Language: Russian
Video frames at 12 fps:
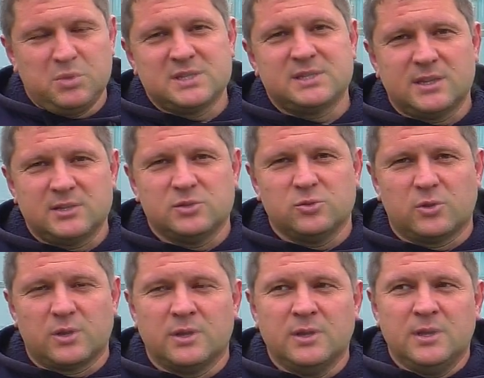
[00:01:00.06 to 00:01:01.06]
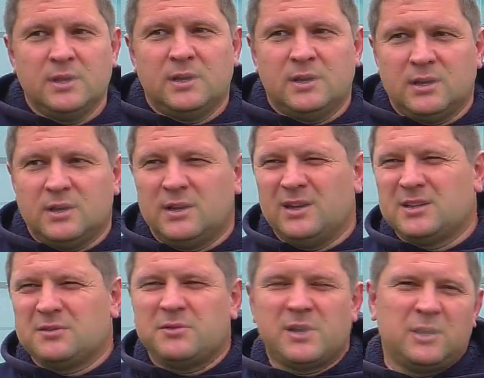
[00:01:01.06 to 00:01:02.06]
без надзора. А,
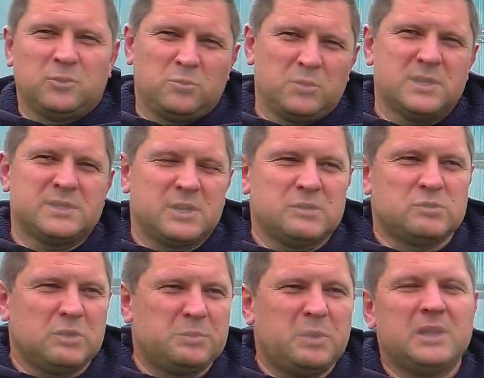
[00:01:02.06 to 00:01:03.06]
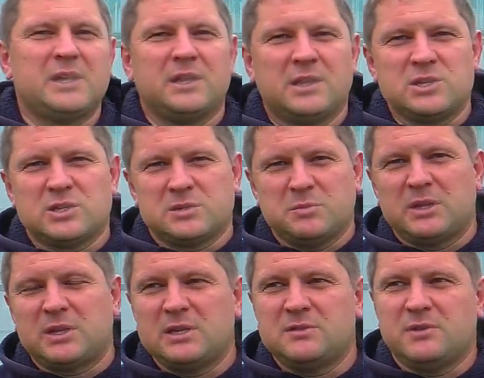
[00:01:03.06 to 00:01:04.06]
этот вариант у меня сразу отпал, я начал
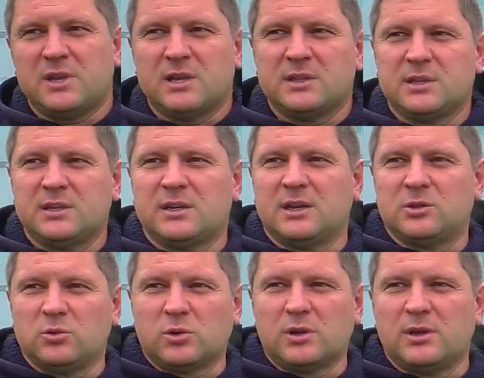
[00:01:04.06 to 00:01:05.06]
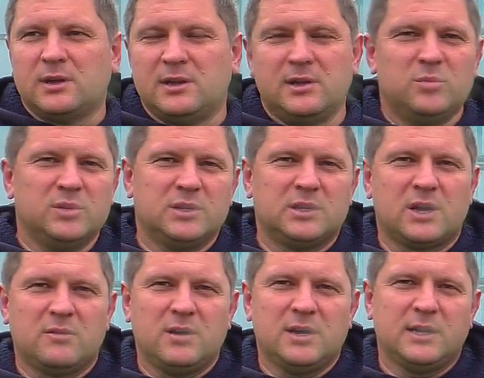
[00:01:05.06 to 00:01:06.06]
смотреть варианты, которые либо на
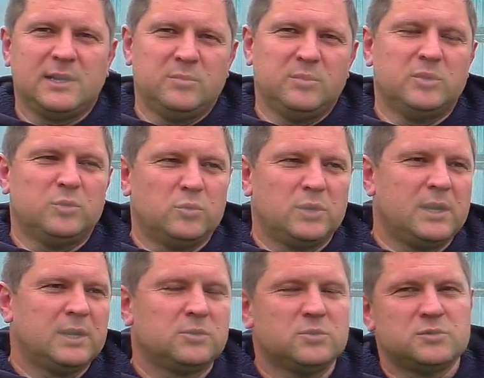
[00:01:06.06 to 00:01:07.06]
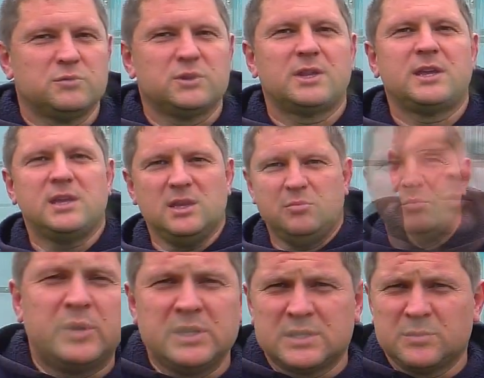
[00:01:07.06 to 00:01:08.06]
дровах, либо на углях, то есть вот такие.
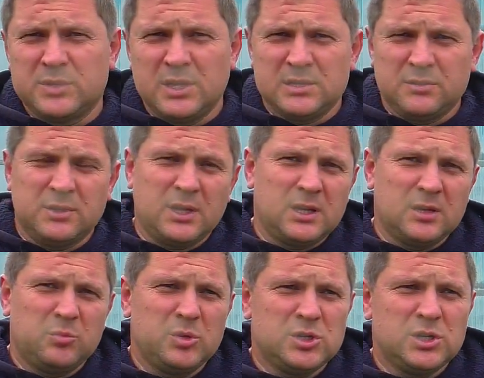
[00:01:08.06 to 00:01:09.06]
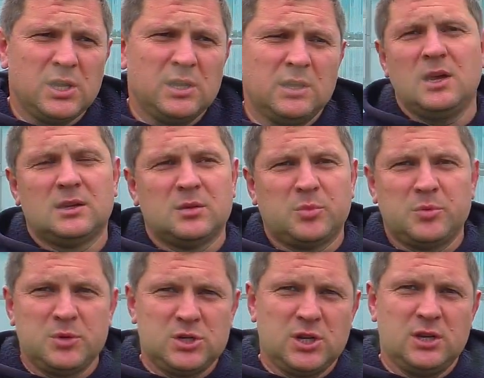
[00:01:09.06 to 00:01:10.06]
Принцип действия таких печей – это
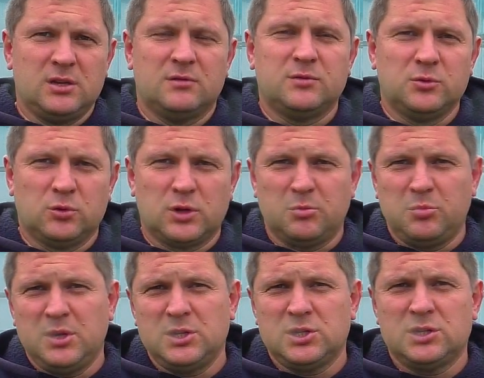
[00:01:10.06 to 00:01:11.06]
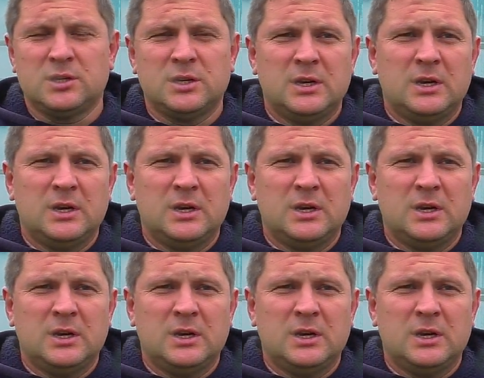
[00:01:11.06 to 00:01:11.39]
помещение внутрь печи,